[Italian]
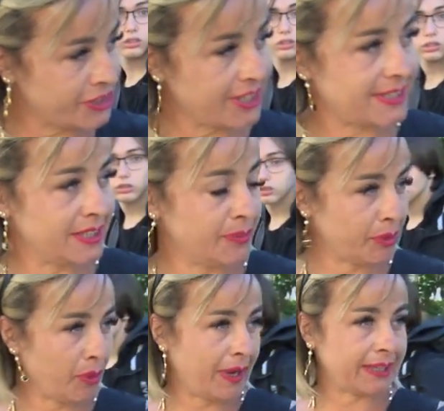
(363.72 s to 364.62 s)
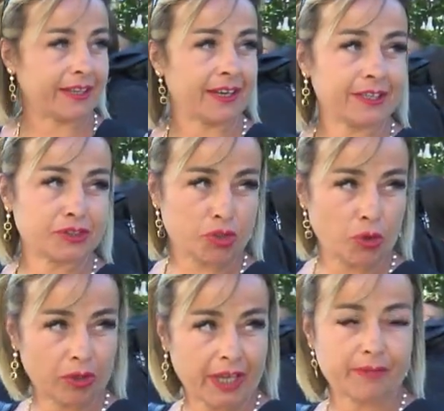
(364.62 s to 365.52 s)
già si è diplomata in
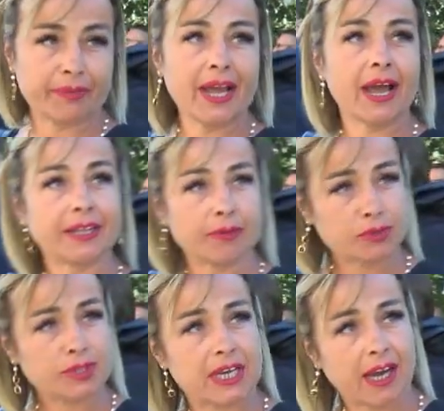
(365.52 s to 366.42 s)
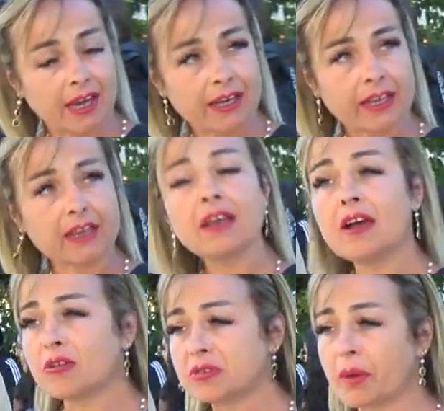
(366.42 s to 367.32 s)
scuola in Briani musicale,
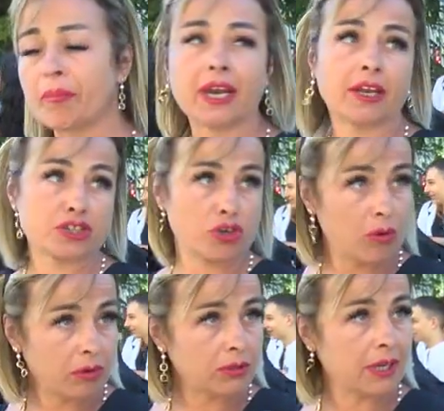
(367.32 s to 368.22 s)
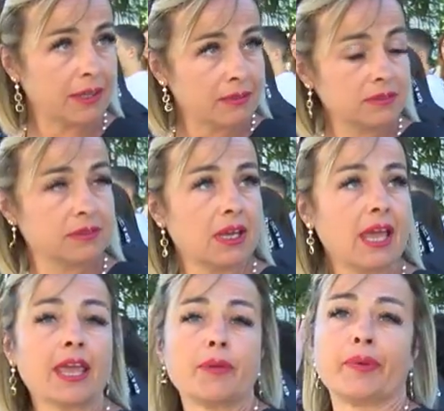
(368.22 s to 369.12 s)
una bella scuola,
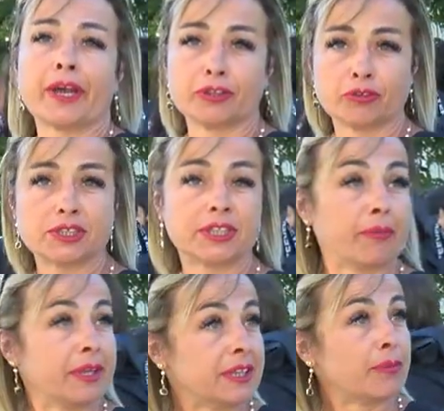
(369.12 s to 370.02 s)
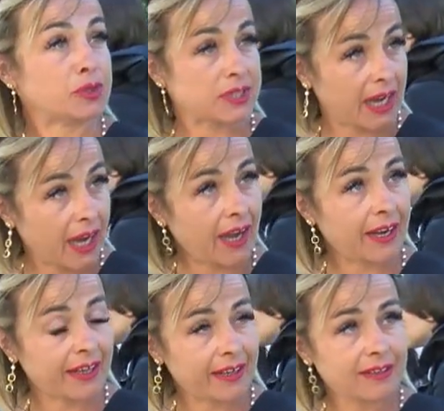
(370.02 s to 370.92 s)
imparano strumenti
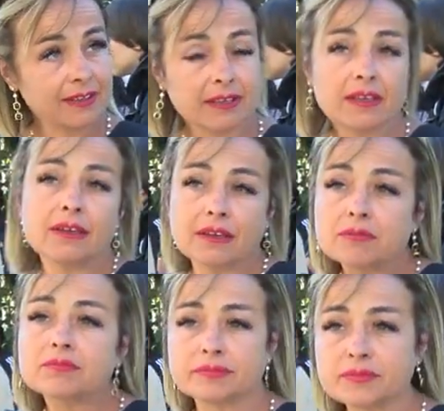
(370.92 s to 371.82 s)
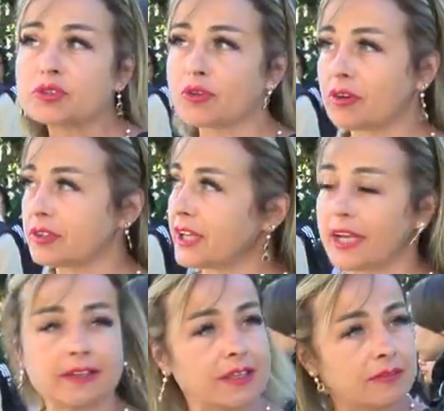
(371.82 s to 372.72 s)
musicali. Sono
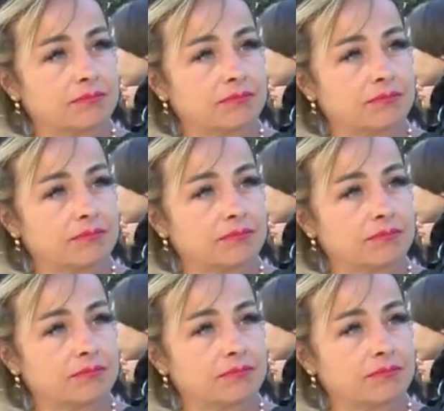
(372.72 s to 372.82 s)
contenta.